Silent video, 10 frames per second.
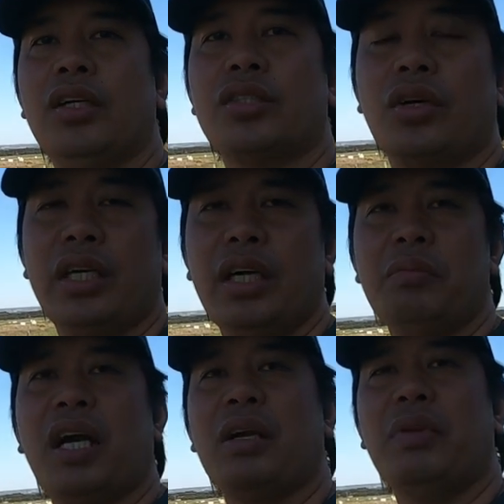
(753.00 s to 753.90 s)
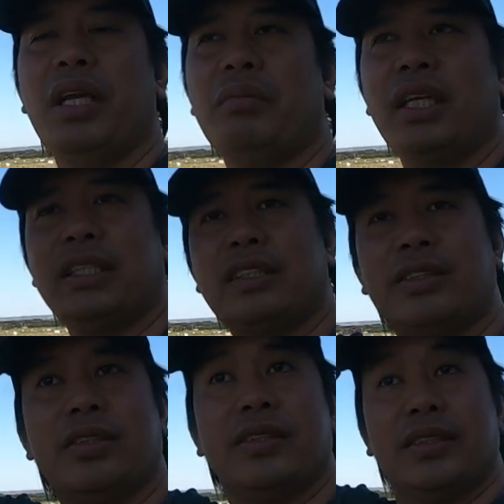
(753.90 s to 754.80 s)
So ayan mga kabalaybay.
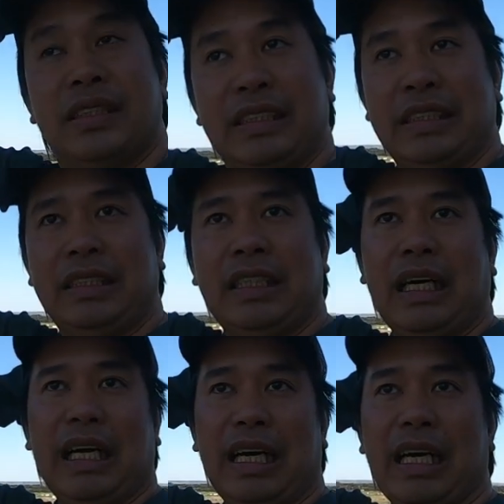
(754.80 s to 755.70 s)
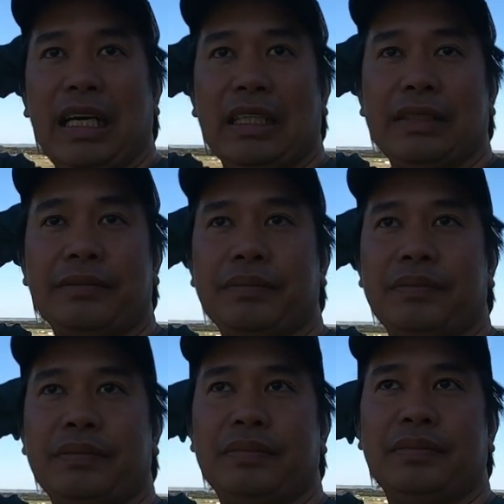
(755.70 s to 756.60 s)
So uh,
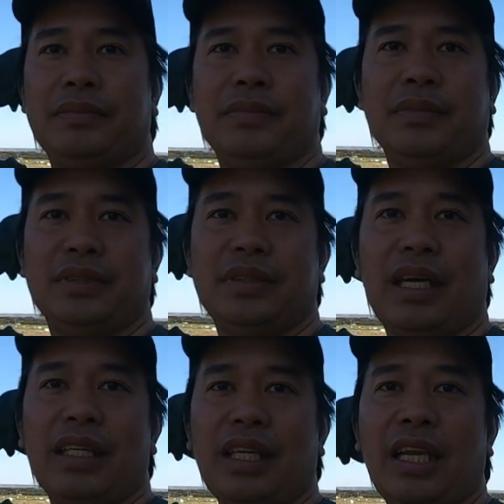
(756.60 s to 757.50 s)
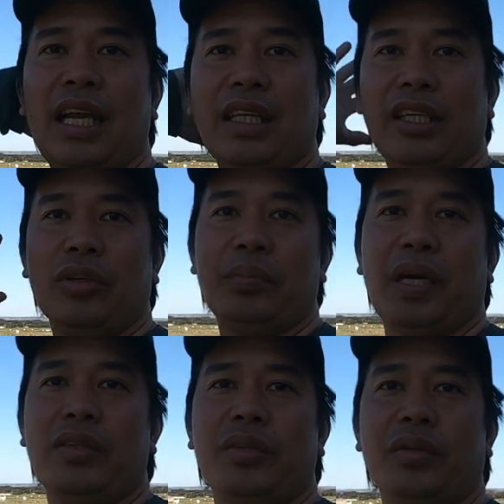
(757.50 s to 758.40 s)
nakita na natin kung
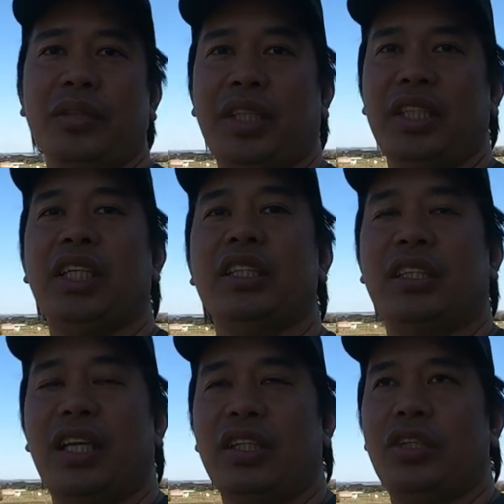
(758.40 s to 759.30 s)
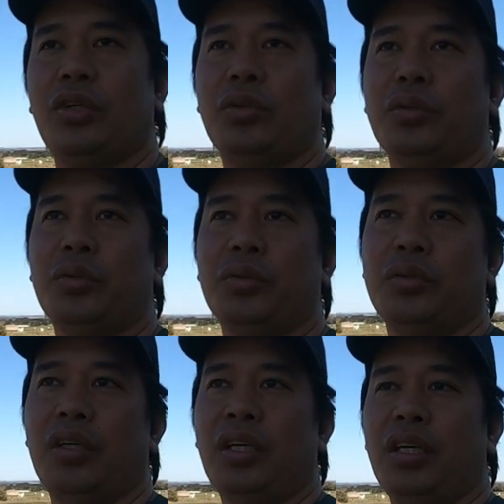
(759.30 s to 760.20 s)
paano ko tinitreat yung
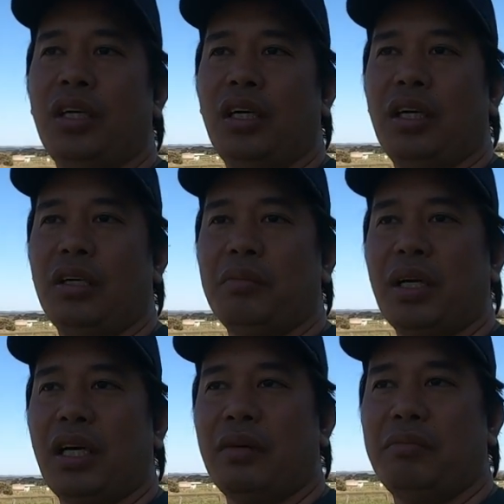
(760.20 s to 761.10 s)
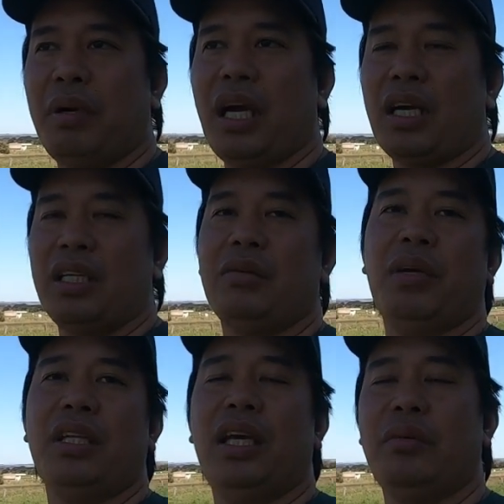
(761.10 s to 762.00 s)
uh, mga baka na
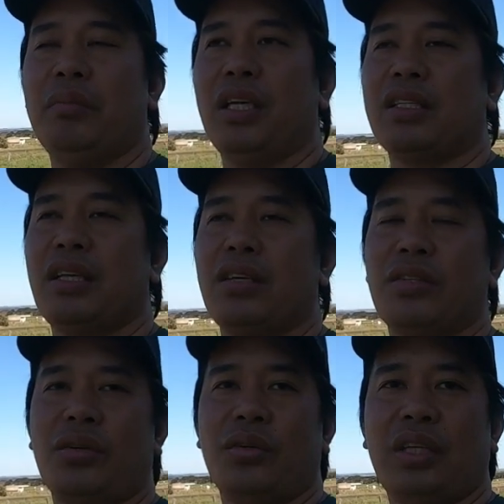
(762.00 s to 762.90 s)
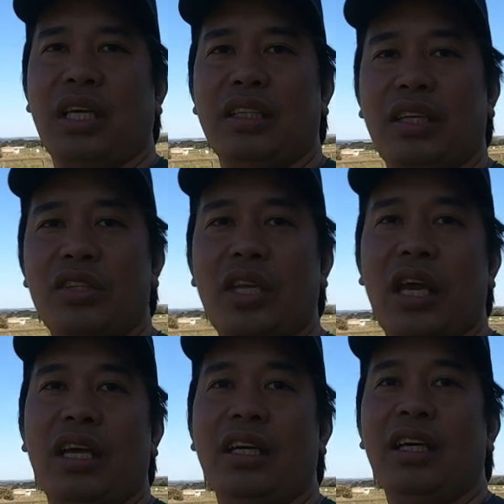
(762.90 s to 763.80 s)
may lameness. So nakita nyo
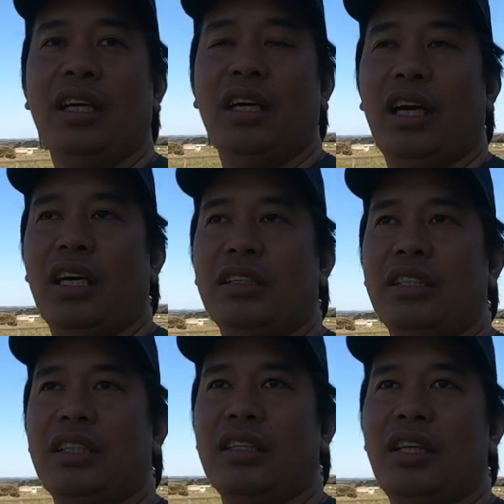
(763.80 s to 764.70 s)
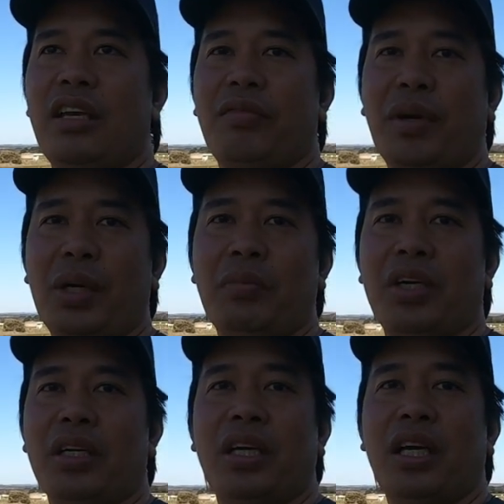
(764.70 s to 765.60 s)
na ang isang dairy
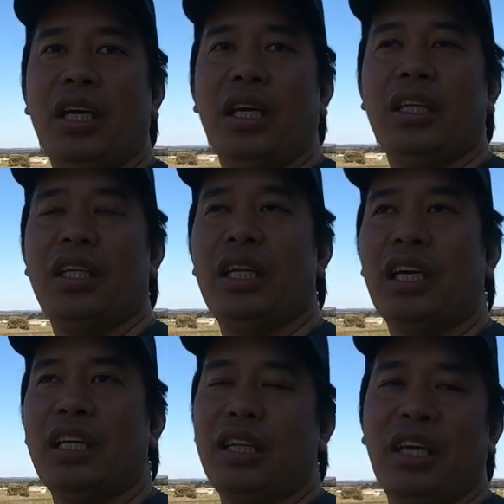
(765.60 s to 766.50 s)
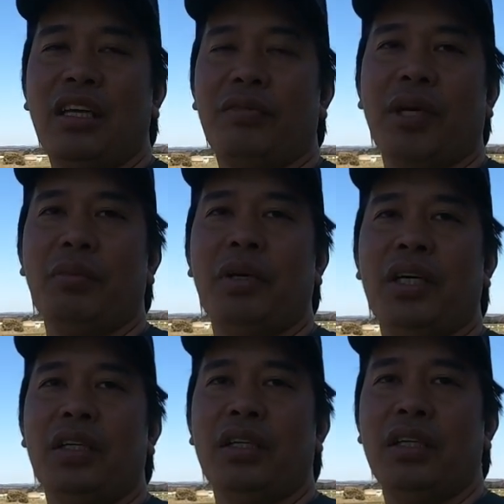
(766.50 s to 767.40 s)
farmer, hindi lang yan dairy farmer.